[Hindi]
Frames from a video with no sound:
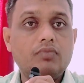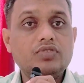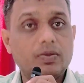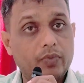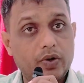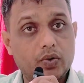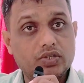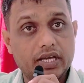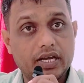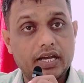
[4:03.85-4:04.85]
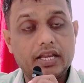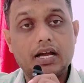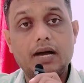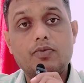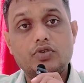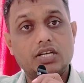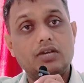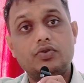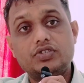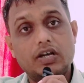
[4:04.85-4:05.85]
फॉर्म सबमिट हो जाएगा यानी आपको
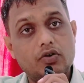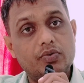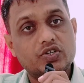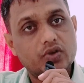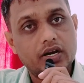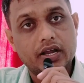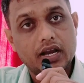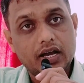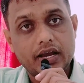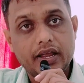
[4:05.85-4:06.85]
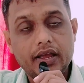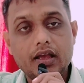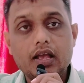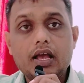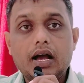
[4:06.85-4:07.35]
ज़्यादा कुछ डॉक्यूमेंट्स वगैरह नहीं लगाना है